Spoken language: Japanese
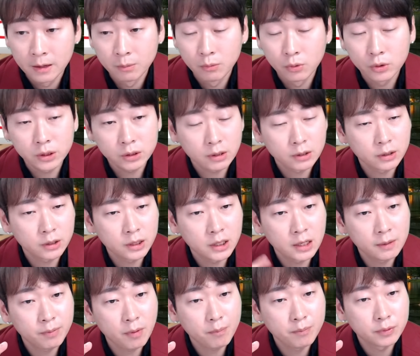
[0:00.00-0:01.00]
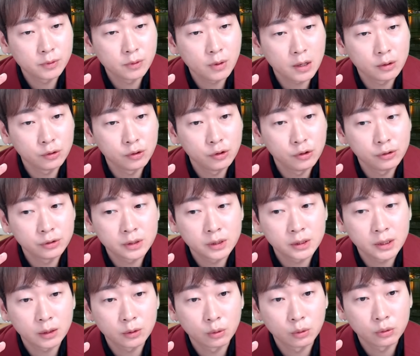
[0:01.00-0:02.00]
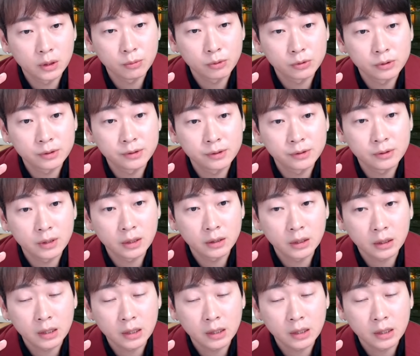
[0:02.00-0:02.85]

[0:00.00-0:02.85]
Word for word: もしくはK-POP の輸出がとても進んでいて、